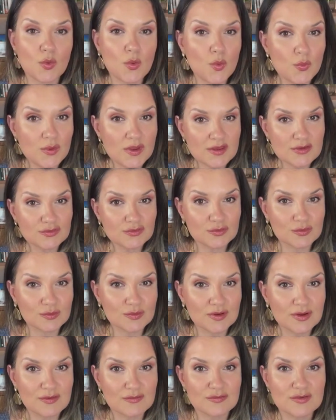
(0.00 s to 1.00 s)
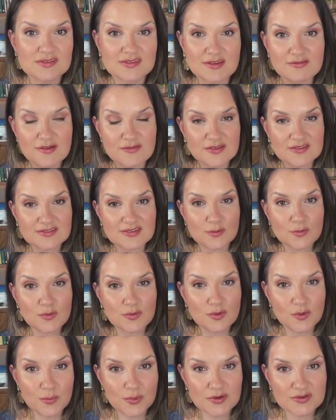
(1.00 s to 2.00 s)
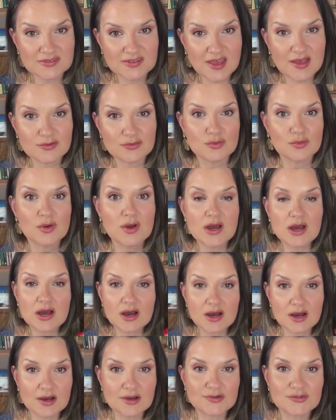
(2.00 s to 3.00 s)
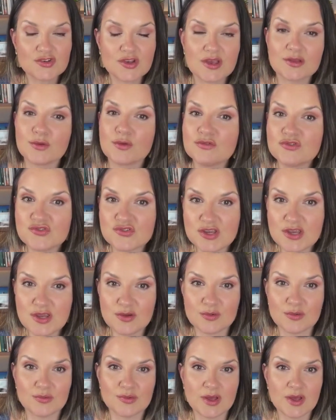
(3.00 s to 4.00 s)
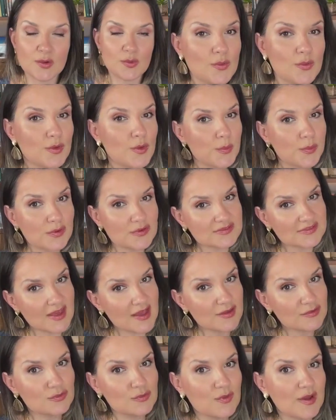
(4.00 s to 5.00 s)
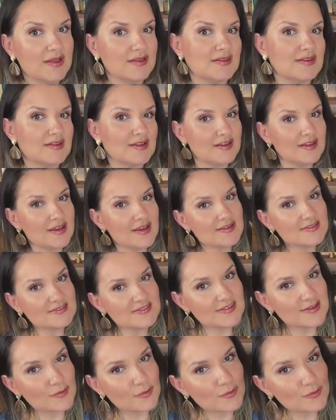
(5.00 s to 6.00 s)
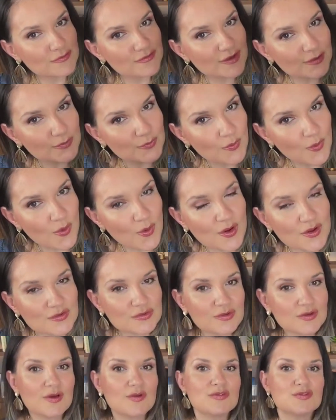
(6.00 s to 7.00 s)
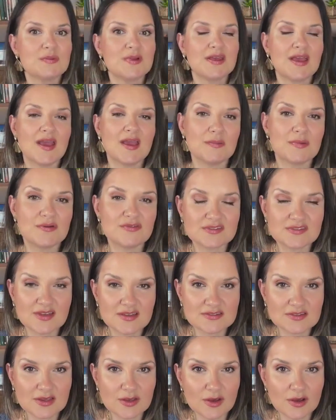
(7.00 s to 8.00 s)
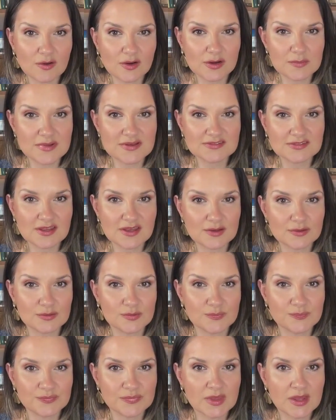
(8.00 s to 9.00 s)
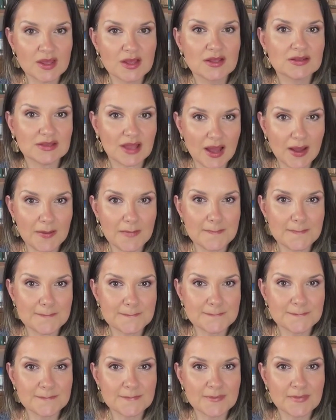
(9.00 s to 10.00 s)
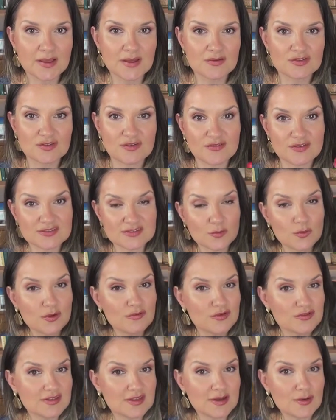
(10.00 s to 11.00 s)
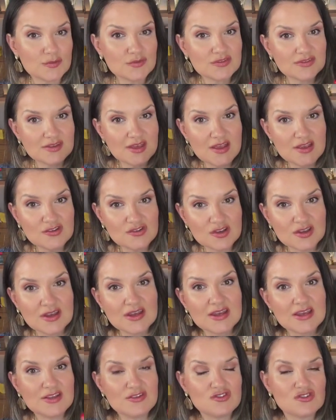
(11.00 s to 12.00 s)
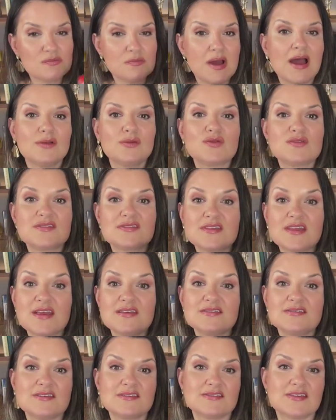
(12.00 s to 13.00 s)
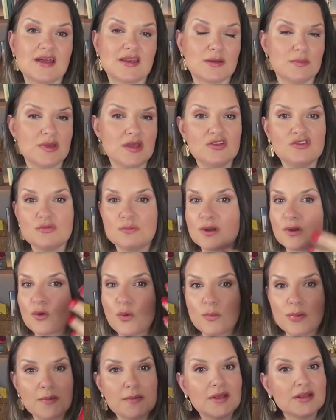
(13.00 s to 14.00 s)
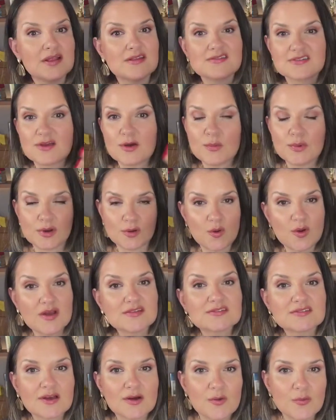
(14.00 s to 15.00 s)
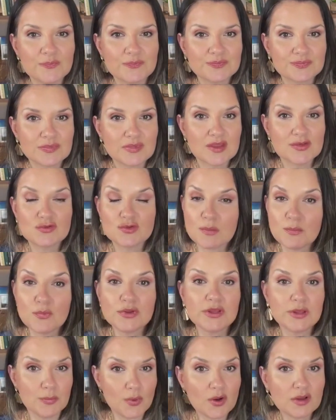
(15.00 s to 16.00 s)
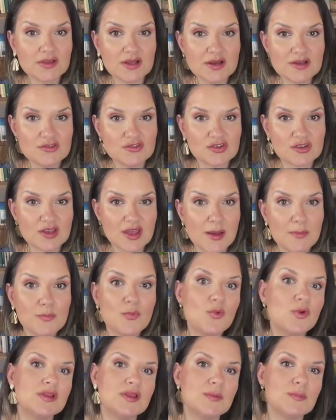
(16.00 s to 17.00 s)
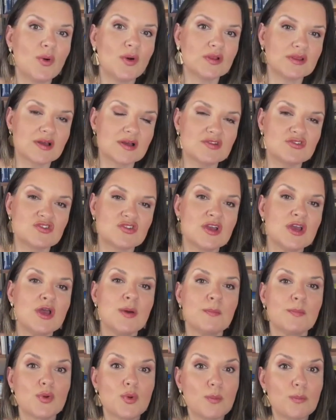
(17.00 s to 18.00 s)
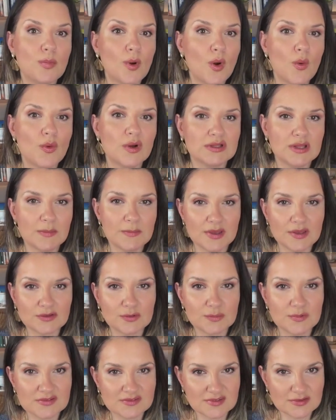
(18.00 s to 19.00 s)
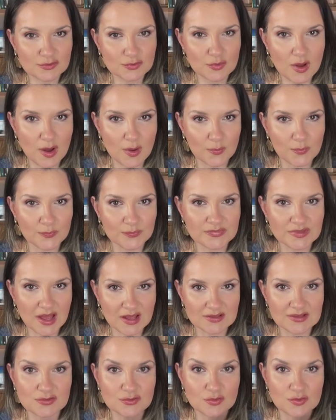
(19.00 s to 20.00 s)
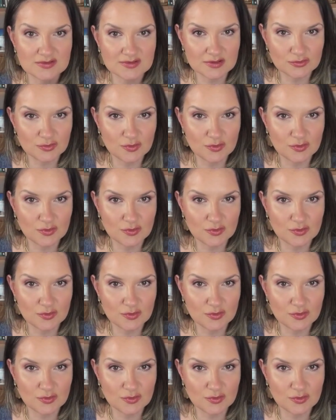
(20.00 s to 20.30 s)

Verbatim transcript: Com isso, você vai fazer com que o processo ande redondinho, com que o processo entre naquele ciclo virtuoso que eu expliquei para vocês aqui agora mais cedo, tá? Você vai fazer com que você não seja intimado desnecessariamente para complementação, para correção. Isso é muito importante, é muito importante para o bom andamento processual tá, das suas